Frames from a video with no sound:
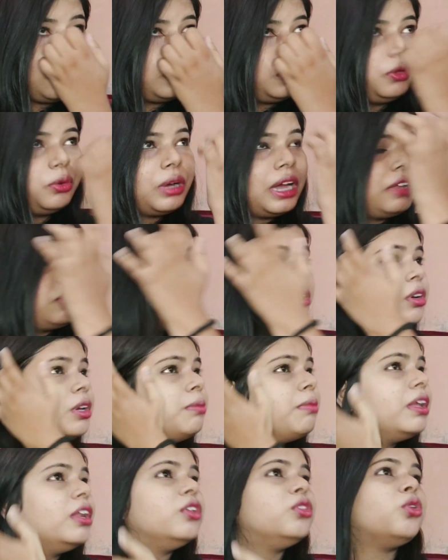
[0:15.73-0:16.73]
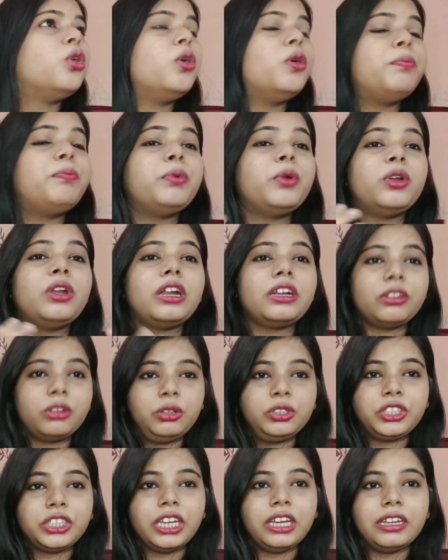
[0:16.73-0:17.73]
यू गाइज नो कि मैंने दो प्रोडक्ट
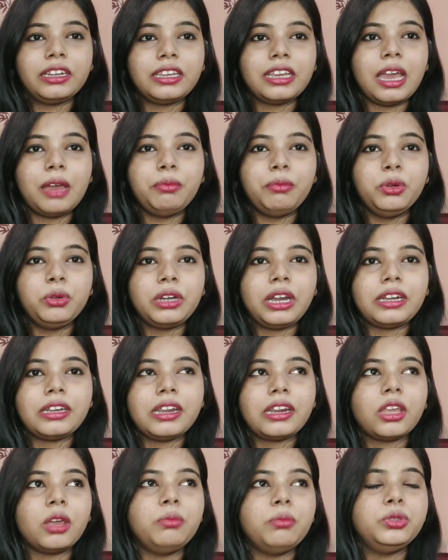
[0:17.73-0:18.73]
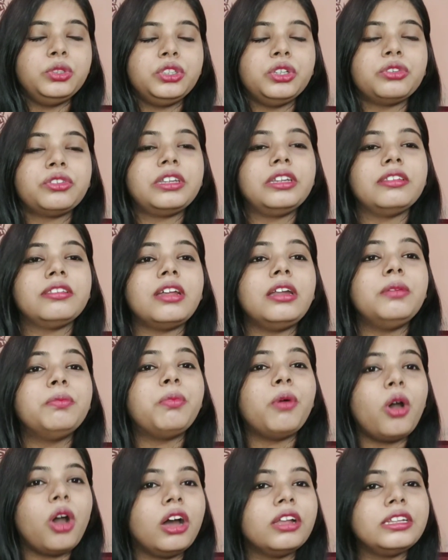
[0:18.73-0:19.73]
को शेयर किया है ब्लू नेक्टर के मुझे उसके रिजल्ट
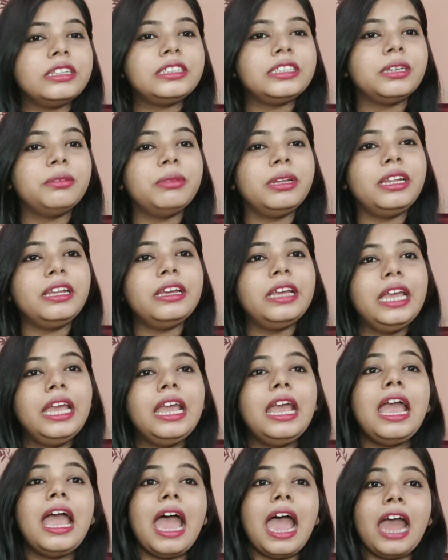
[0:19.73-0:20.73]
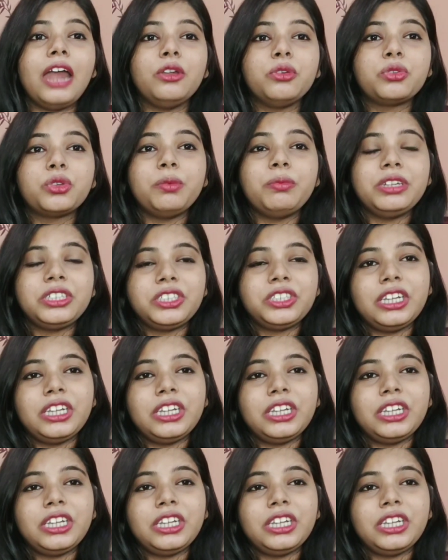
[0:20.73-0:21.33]
बहुत अच्छे मिले एंड उसको मैं